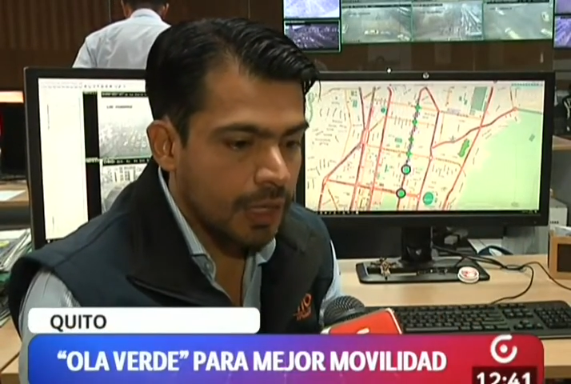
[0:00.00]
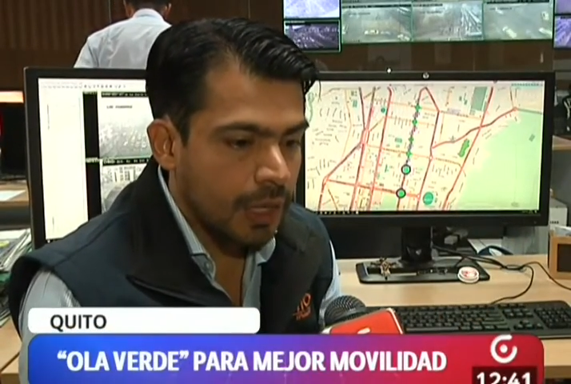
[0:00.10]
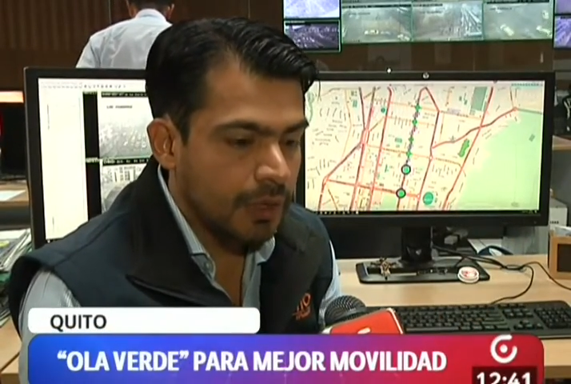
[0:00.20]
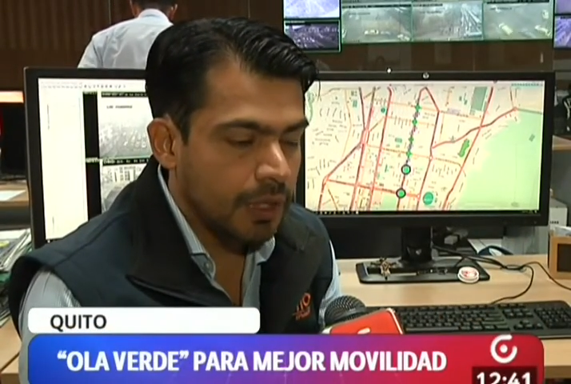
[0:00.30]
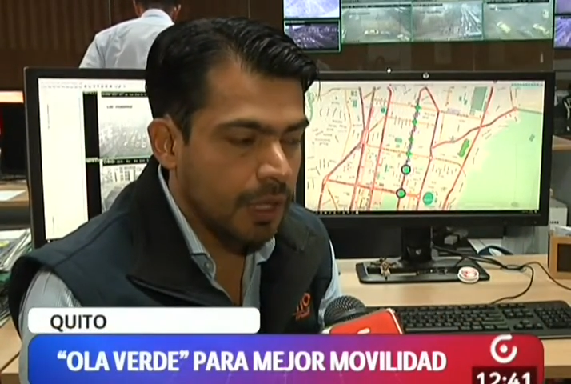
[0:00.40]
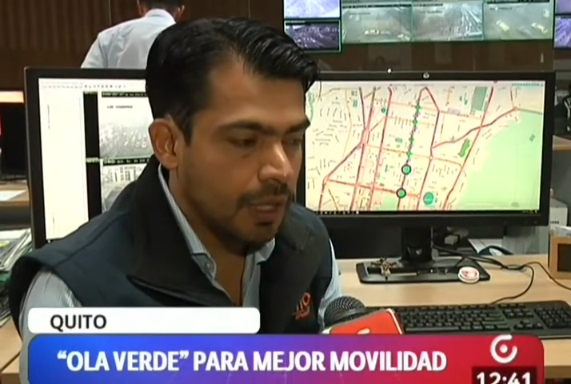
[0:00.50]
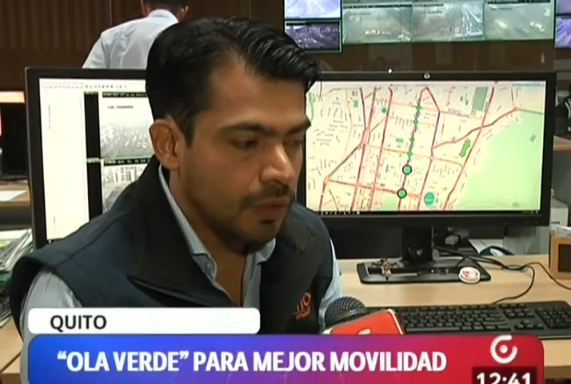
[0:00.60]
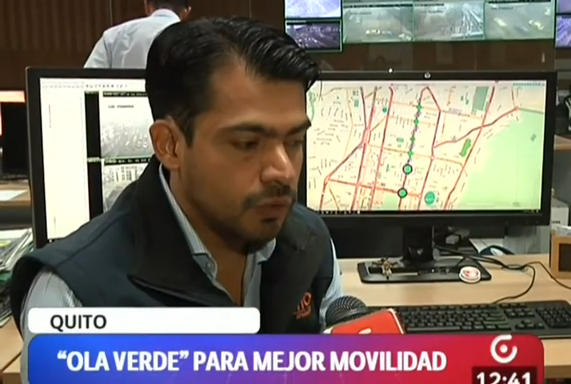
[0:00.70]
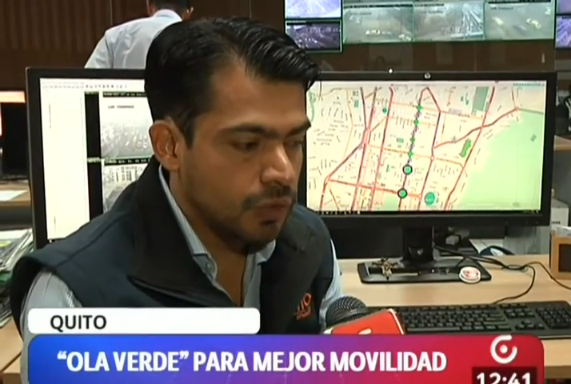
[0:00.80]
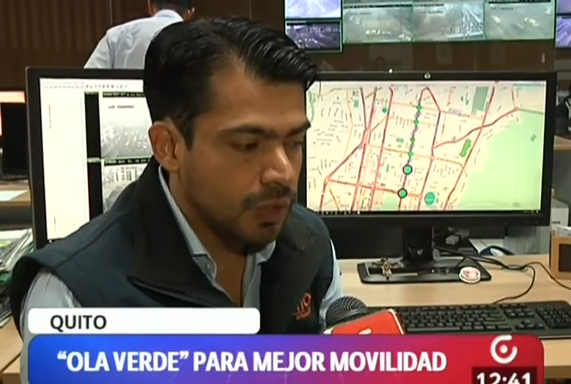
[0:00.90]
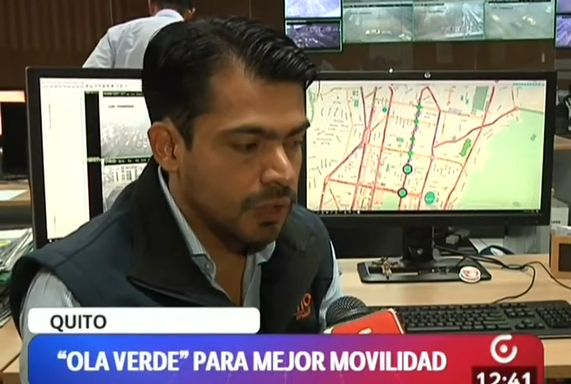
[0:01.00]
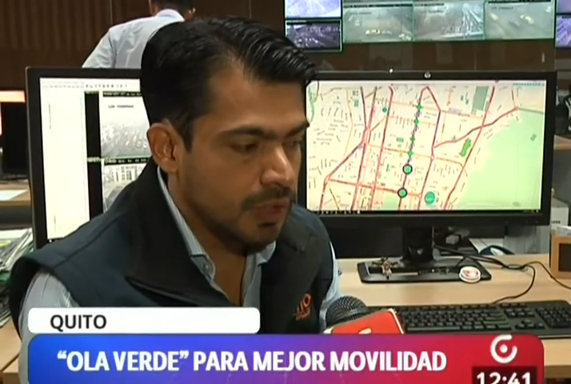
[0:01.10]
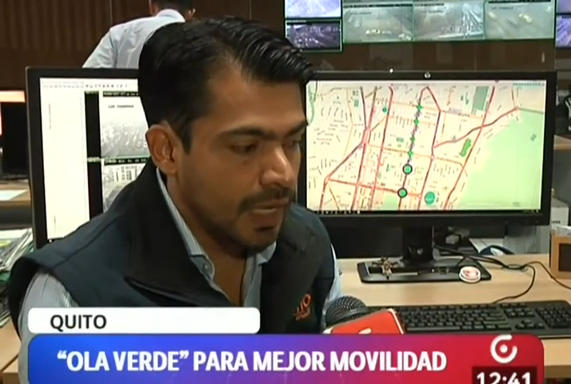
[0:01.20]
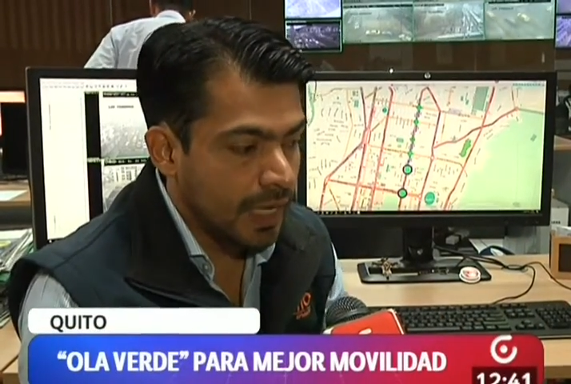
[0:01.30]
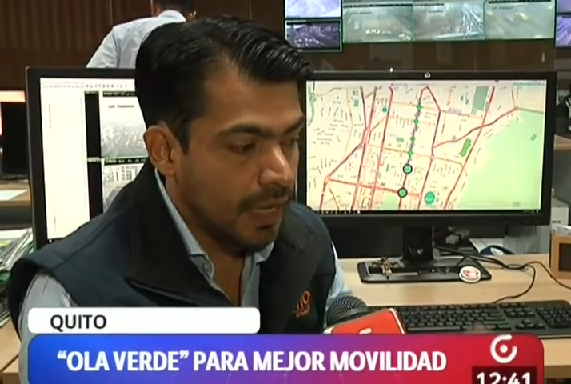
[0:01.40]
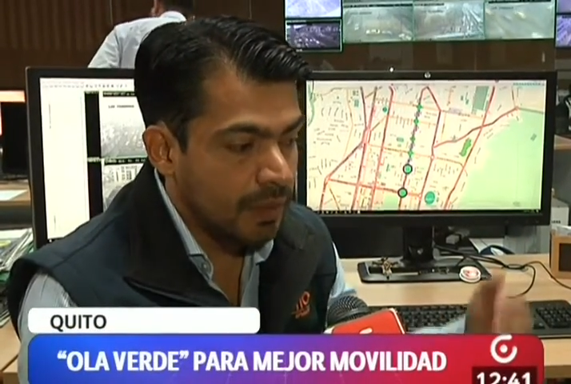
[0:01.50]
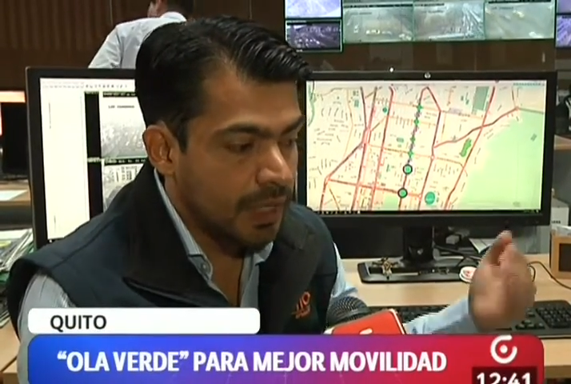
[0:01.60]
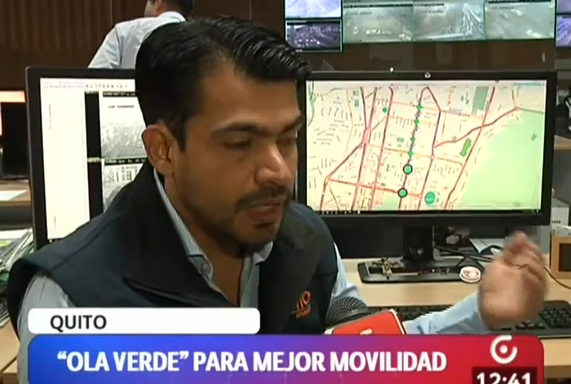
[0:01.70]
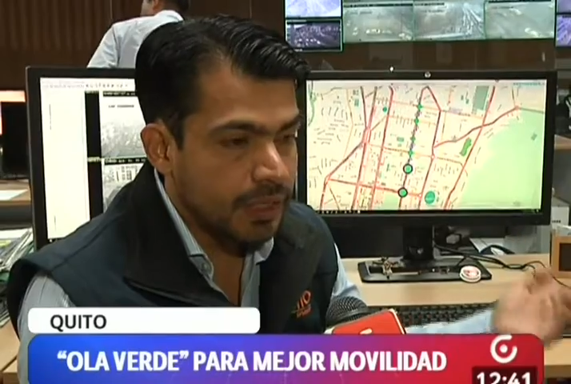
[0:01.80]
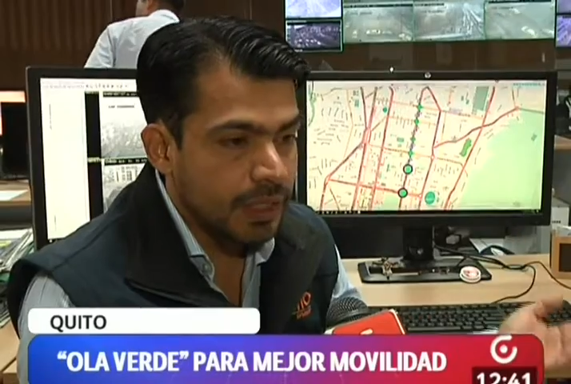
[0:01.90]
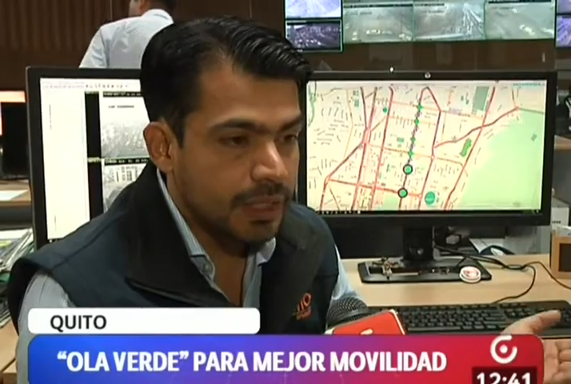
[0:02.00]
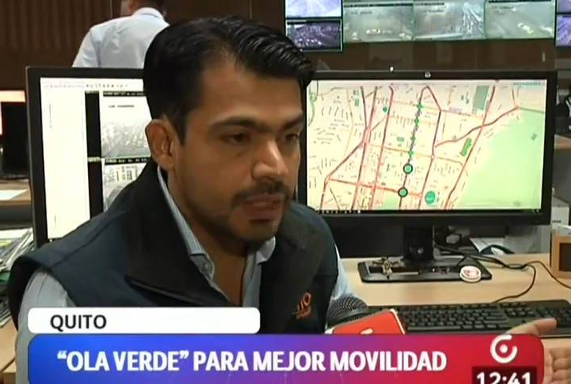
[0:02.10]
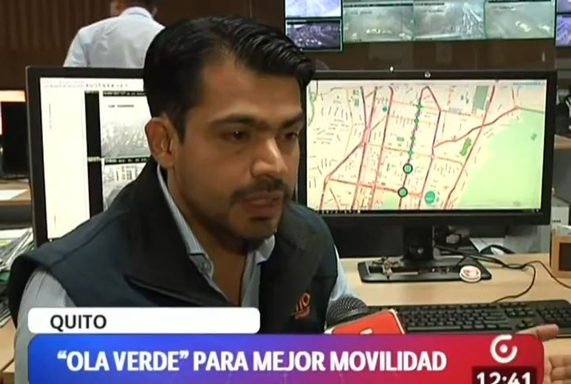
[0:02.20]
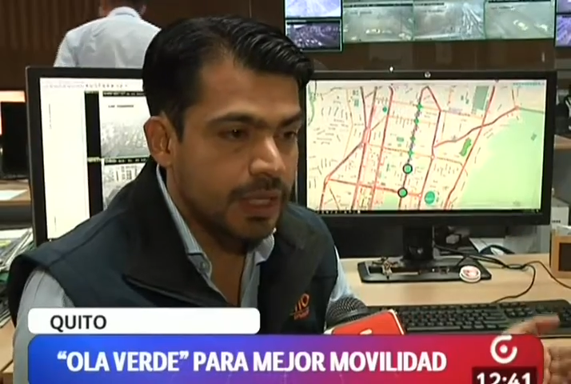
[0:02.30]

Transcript: avenida de los Chiris. En la avenida 6 de